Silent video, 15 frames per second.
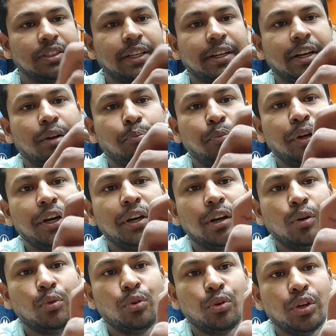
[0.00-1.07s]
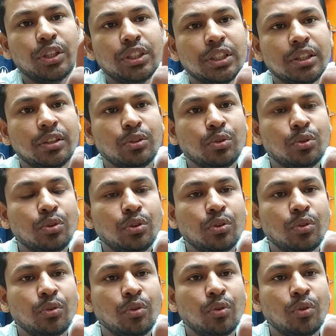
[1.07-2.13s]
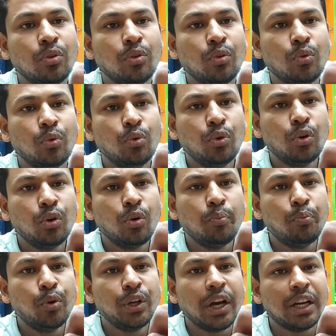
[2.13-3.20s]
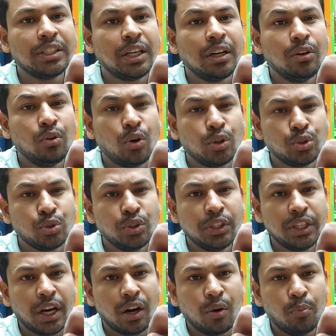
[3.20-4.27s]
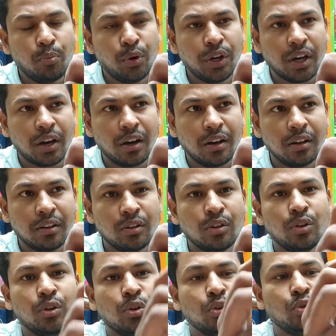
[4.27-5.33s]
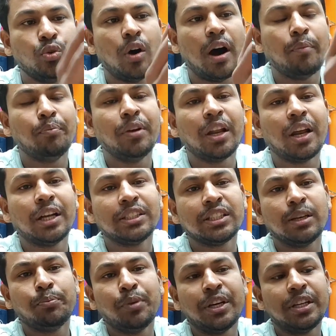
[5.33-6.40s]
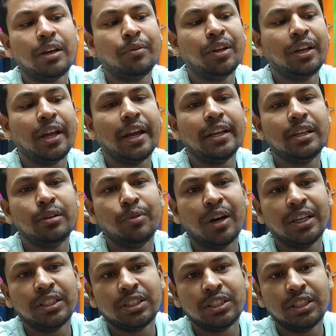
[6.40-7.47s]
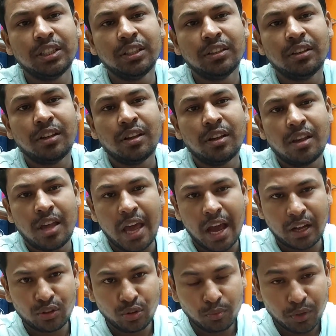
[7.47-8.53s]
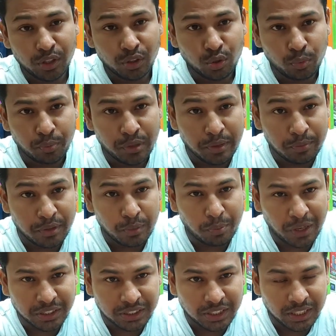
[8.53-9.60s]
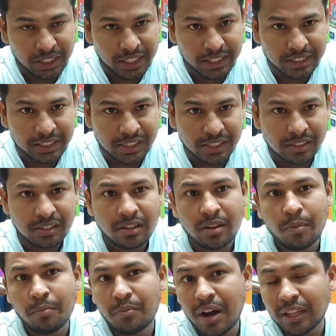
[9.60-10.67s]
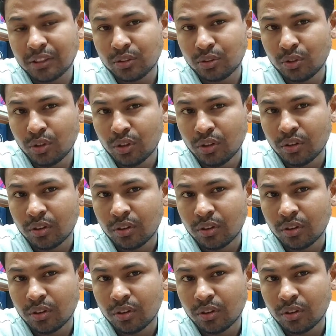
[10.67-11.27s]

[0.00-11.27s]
সেটের প্রিন্ট আউট রয়েছে কিন্তু উননব্বই হাজার নশো নিরানব্বই টাকা তো আপনারা আজকে পেয়ে যাবেন এই ডিভাইসটি একদম কিন্তু ফিফটি পার্সেন্ট লেসে মাত্র